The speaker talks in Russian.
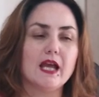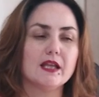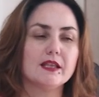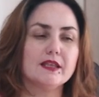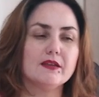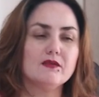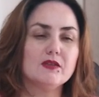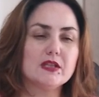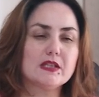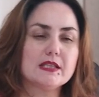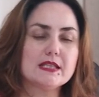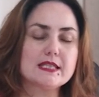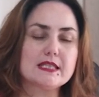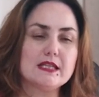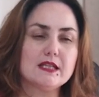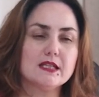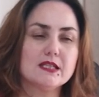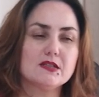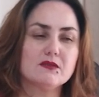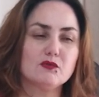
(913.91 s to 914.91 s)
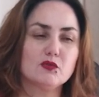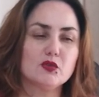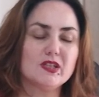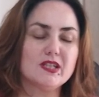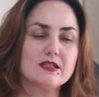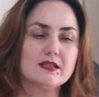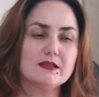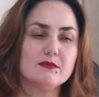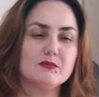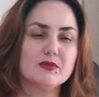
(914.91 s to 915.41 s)
Наверное, знаете, вот
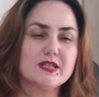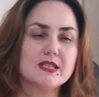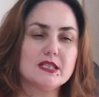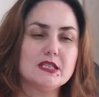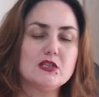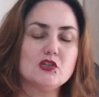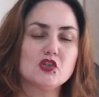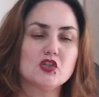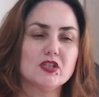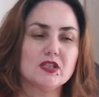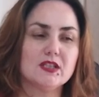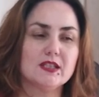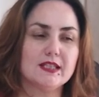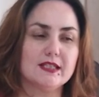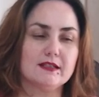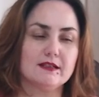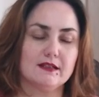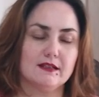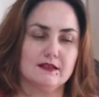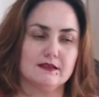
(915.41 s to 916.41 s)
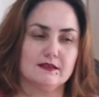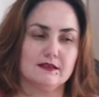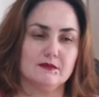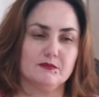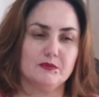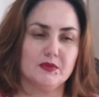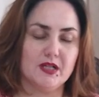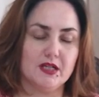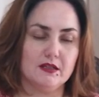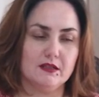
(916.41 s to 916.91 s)
если бы снежинки как-то
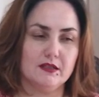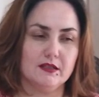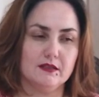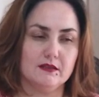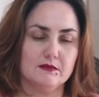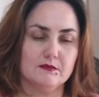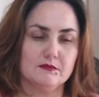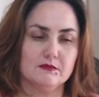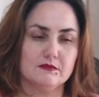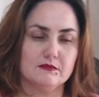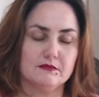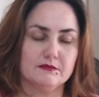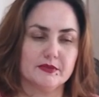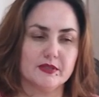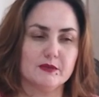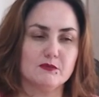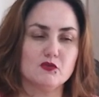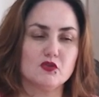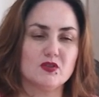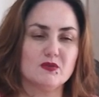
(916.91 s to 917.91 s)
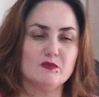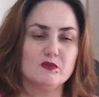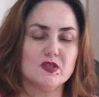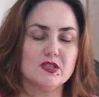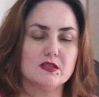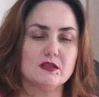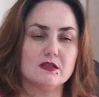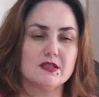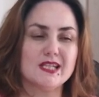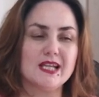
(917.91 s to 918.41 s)
пахли, потому что мне
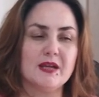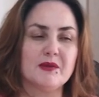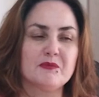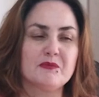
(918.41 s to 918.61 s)
здесь